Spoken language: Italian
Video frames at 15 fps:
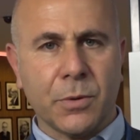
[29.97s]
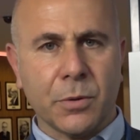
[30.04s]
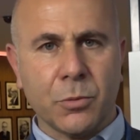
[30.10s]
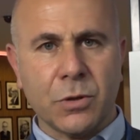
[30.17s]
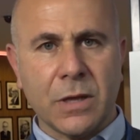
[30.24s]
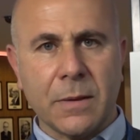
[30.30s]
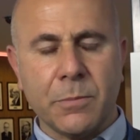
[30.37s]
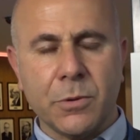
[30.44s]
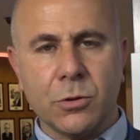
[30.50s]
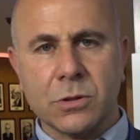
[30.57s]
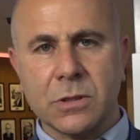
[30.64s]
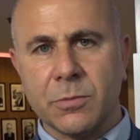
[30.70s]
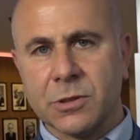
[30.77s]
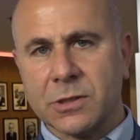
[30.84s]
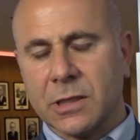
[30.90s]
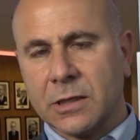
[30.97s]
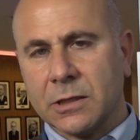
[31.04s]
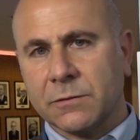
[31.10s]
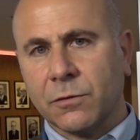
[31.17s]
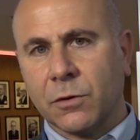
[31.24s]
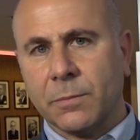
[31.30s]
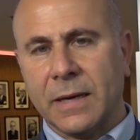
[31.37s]
proprio debito si possa
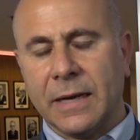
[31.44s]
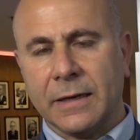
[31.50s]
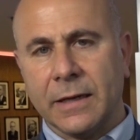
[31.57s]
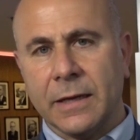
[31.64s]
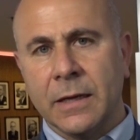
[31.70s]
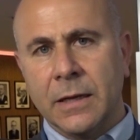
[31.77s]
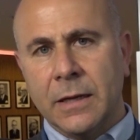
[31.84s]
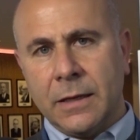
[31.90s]
trasformare